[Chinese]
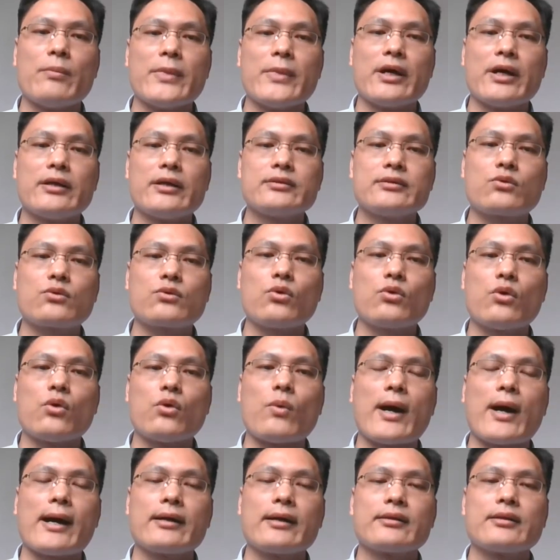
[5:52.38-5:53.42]
弗洛伊德呢？
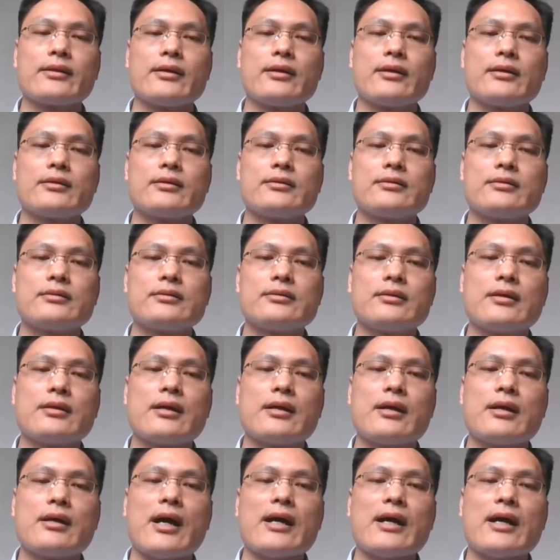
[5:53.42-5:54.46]
打破了理
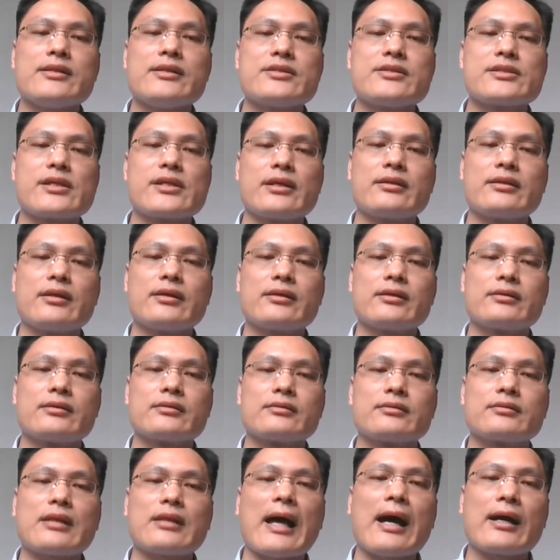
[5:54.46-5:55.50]
性和欲望之间的
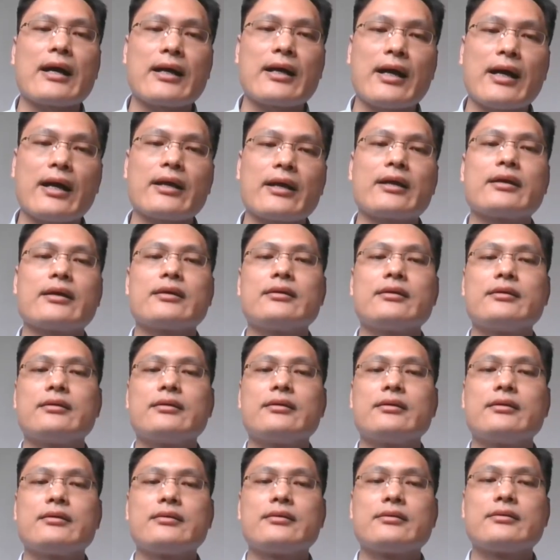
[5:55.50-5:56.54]
隔离墙，
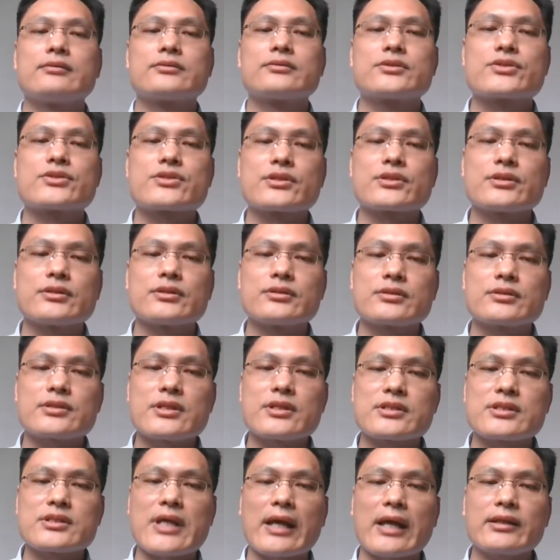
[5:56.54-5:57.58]
从此啊，欲望
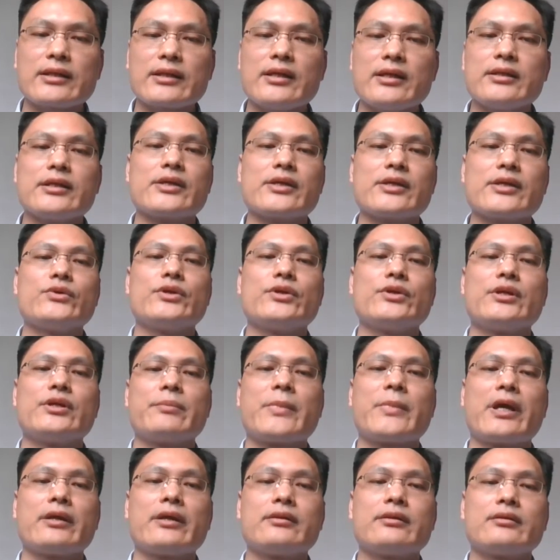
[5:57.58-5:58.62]
不是肮脏的邪
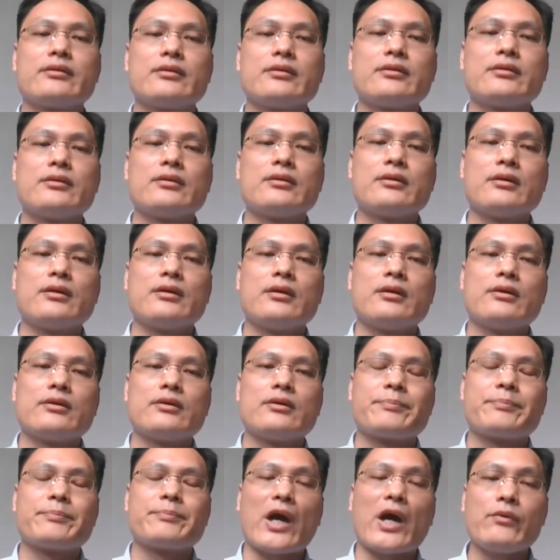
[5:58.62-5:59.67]
念，理性呢
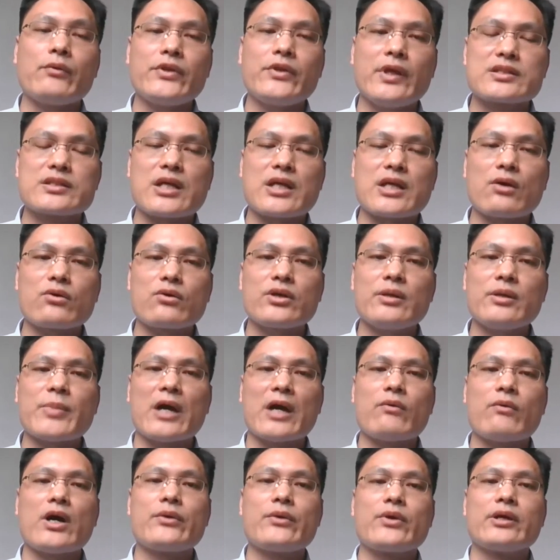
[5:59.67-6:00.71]
也不是高贵的
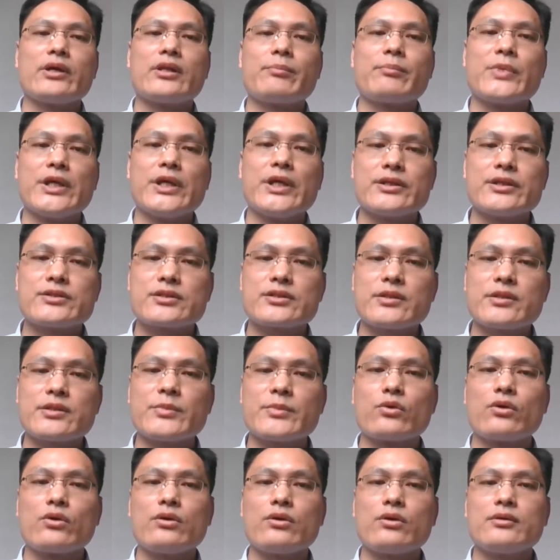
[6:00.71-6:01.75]
心智，他们
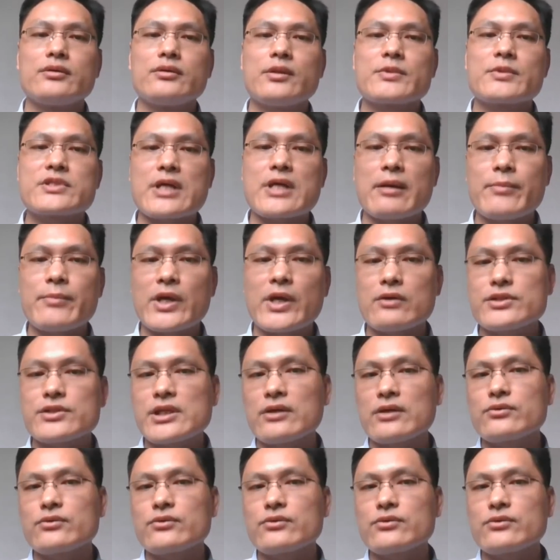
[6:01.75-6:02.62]
都是意识，而